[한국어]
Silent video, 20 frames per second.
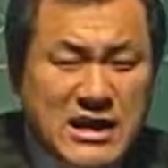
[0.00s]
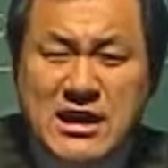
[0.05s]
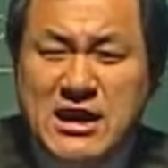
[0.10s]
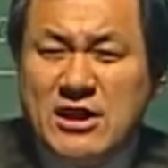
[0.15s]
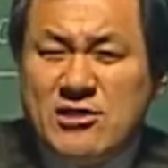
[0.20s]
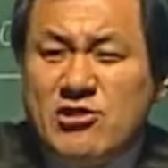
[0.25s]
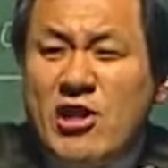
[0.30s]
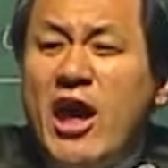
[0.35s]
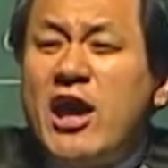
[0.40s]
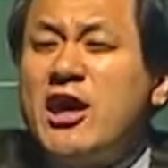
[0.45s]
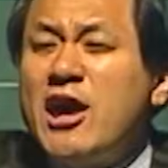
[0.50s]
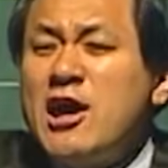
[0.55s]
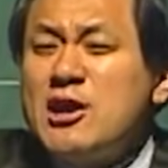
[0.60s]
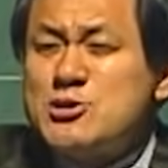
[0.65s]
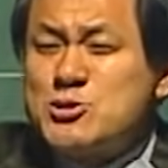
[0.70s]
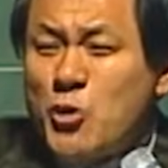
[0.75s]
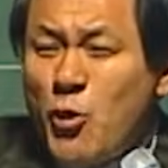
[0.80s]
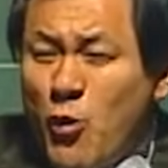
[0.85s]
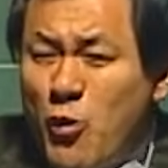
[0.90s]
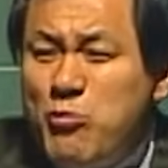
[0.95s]
내게
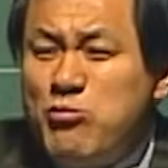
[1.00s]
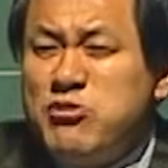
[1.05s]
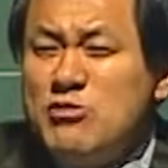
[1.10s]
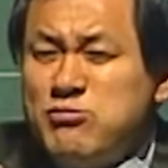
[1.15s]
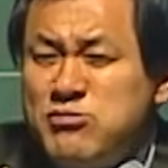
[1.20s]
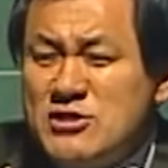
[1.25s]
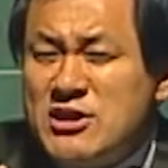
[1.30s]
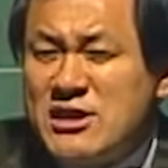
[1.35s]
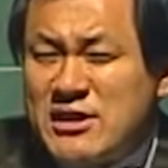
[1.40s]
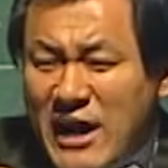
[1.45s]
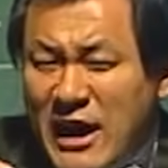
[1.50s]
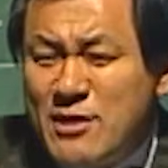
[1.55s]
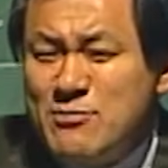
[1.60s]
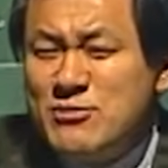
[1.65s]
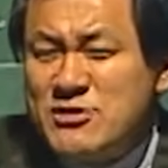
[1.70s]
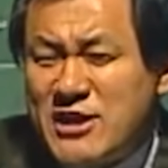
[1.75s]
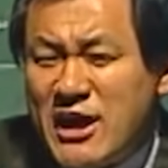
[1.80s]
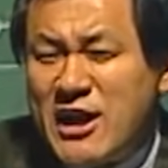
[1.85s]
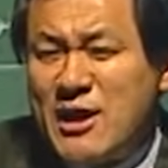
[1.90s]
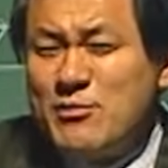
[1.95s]
좋은 부분이 닮은
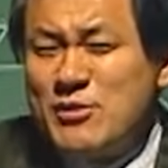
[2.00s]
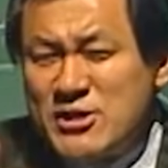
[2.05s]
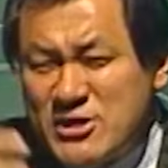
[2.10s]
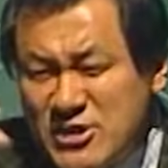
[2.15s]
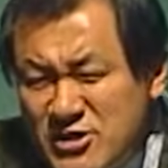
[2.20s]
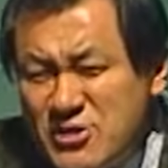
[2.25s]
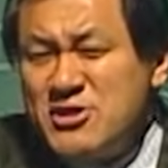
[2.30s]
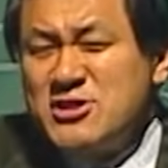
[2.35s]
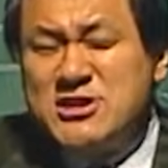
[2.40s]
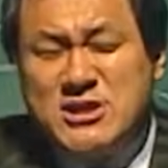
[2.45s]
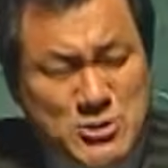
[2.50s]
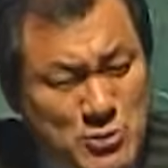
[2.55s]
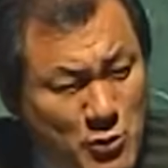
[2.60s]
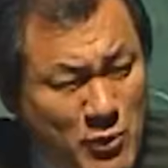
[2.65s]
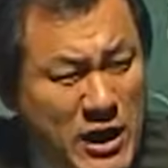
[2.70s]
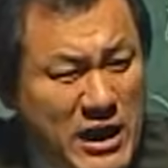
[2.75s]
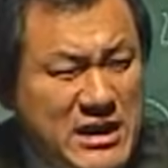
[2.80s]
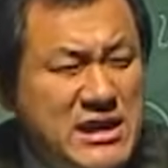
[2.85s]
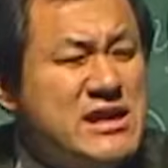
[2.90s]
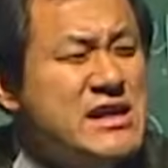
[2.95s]
사람은 그것이 좋아.
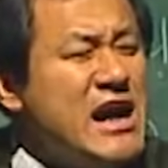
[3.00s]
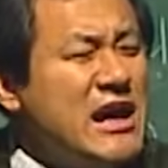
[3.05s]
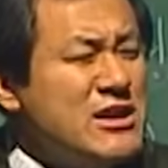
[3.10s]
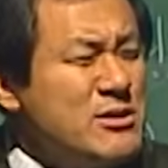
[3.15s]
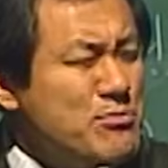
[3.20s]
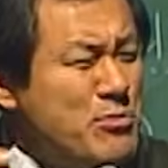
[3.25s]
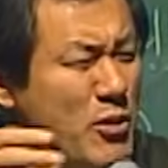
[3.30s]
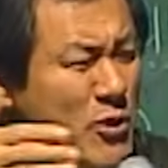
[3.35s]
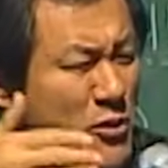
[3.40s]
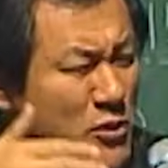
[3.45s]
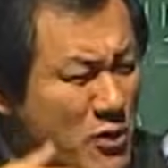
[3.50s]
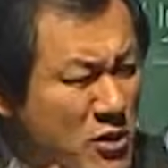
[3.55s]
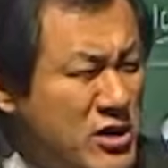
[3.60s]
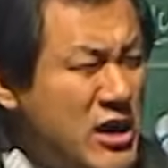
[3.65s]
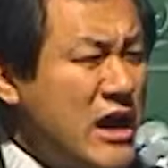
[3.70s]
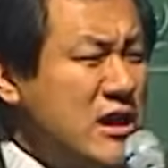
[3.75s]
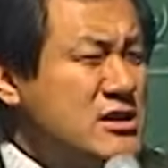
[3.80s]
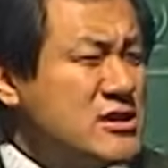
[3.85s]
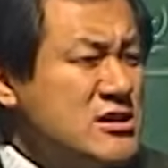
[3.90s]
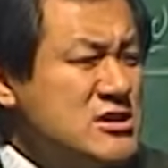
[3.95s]
인간은 묘하게
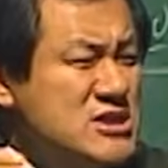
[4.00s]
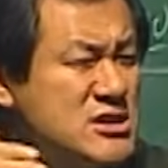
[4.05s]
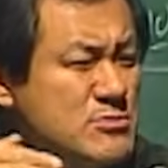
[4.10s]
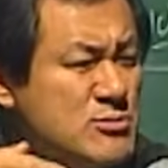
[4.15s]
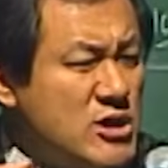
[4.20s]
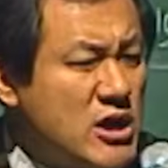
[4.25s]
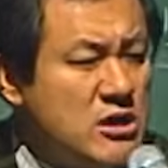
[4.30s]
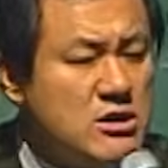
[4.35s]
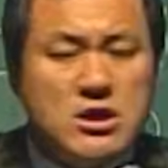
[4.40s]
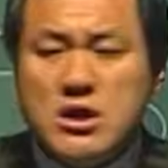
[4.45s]
그런 심리가.